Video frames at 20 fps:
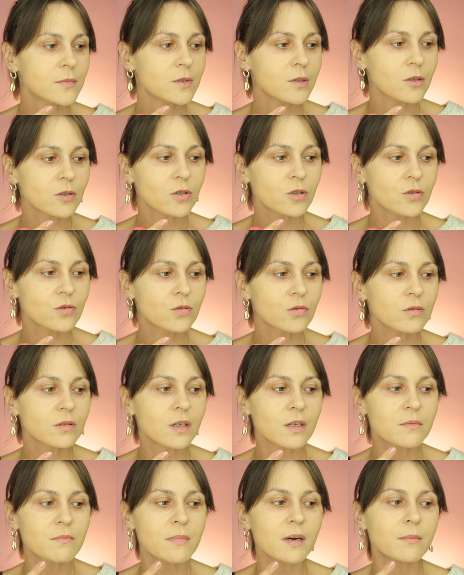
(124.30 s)
Noż,
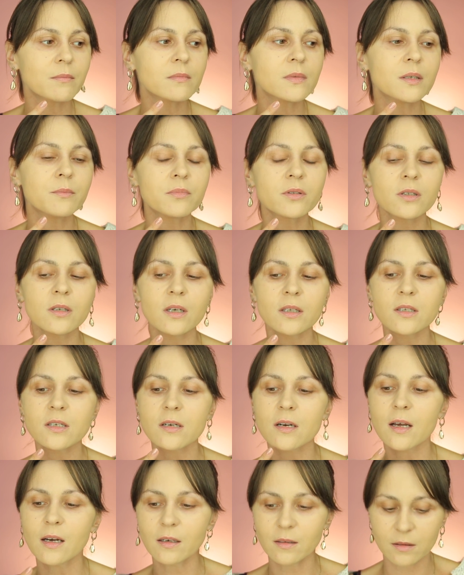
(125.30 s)
tutaj mam
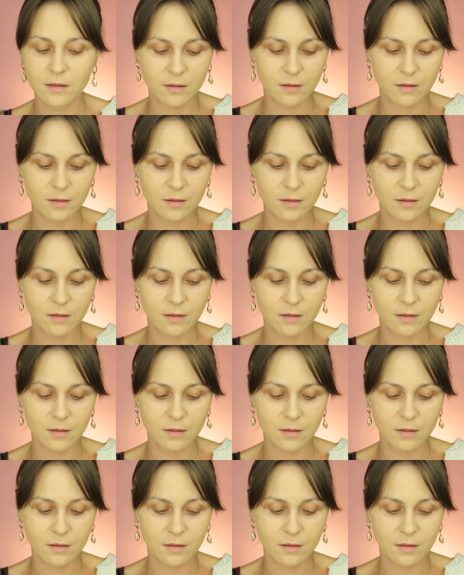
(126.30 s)
nieprzyjaciela.